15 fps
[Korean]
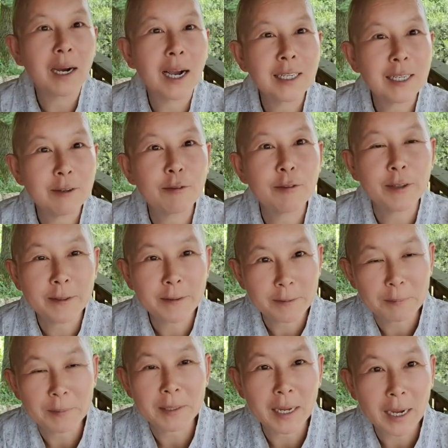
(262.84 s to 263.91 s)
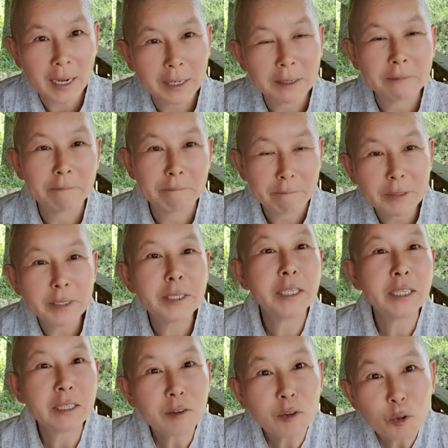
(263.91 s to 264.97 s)
하실 수 있습니다.
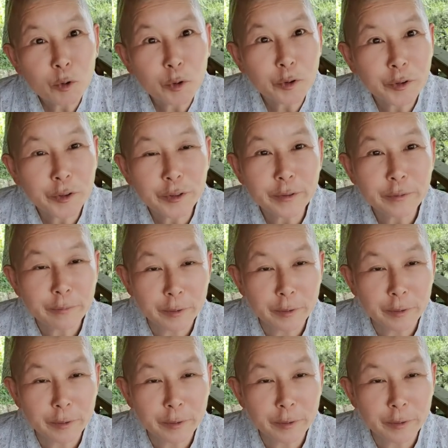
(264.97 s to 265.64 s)
씻는 곳은